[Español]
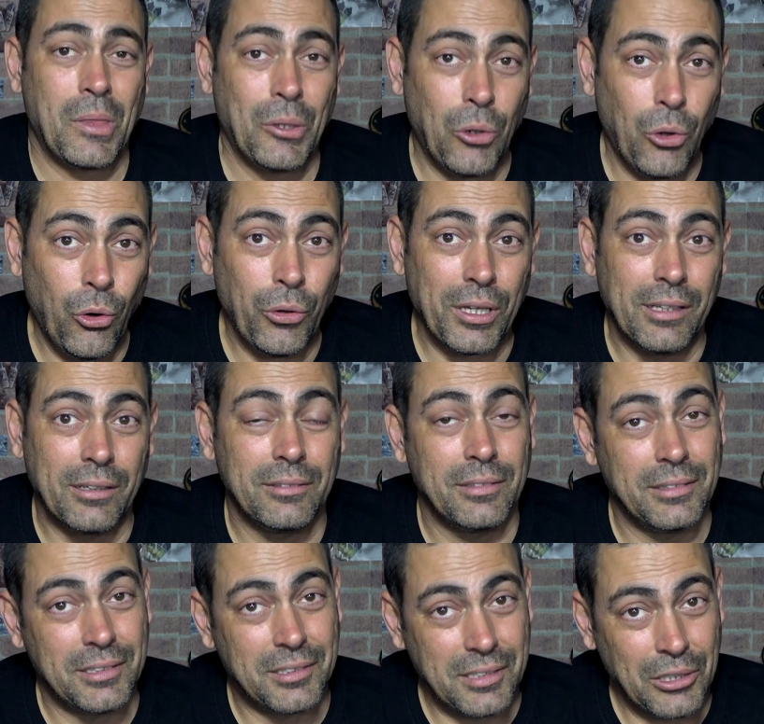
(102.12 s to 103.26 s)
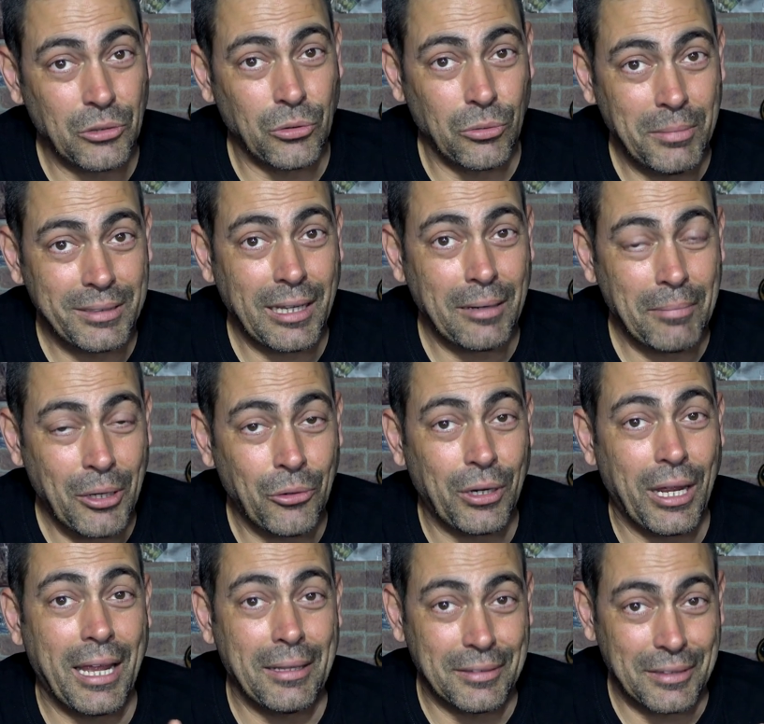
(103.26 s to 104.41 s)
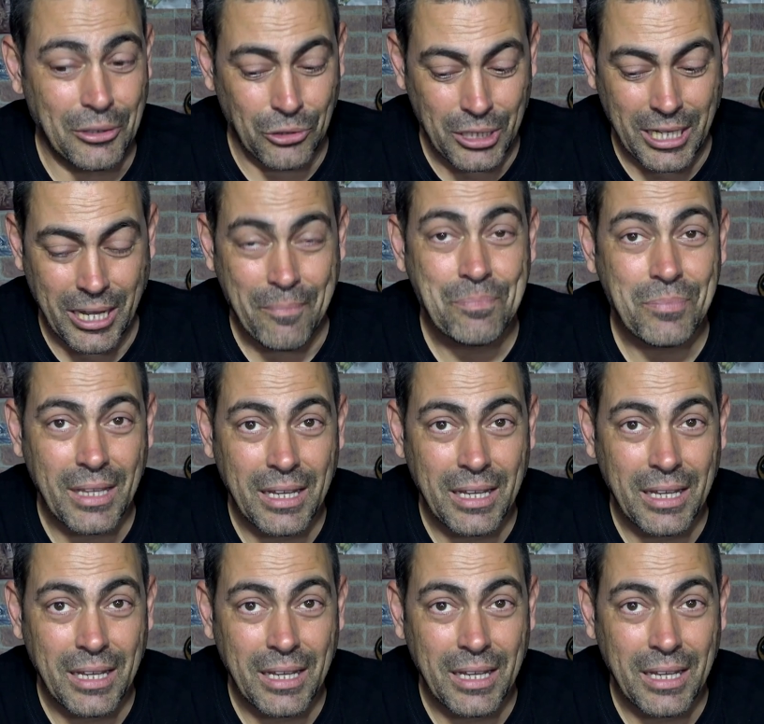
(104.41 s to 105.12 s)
hoy siendo de un metal mejor en teoría